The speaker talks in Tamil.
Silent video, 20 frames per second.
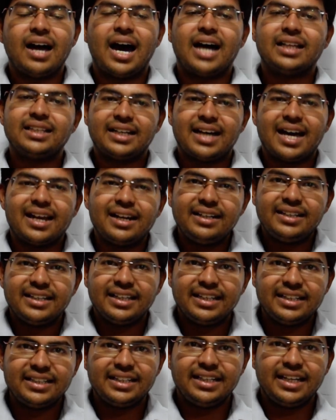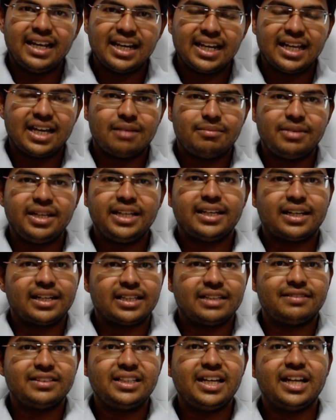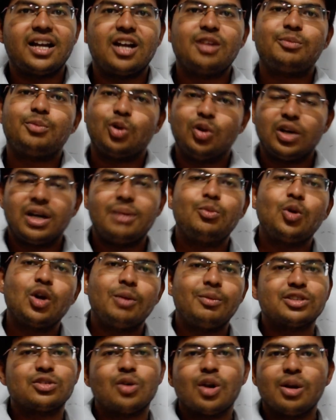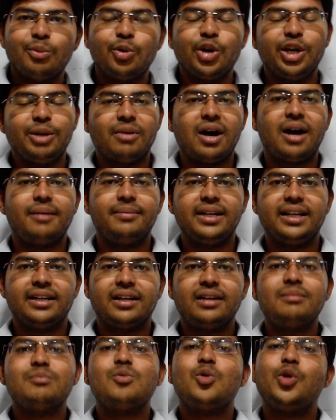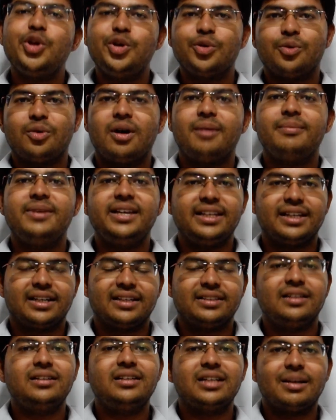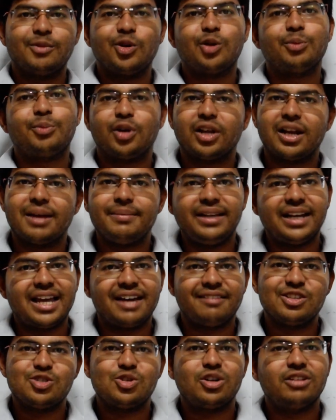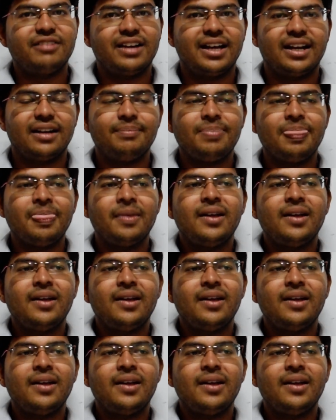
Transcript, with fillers: அந்த கரண்ட் இருக்குது இல்லை அப்படிங்கிறத வந்து என்னால் ப்ரோக்ராம் மூலம் மூலமாக சொல்ல முடியுமா அப்படின்னா முடியும் அப்படிங்கிறது தான் நம்மளோட ப்ரோக்ராமிங் லாங்குவேஜோட வேலை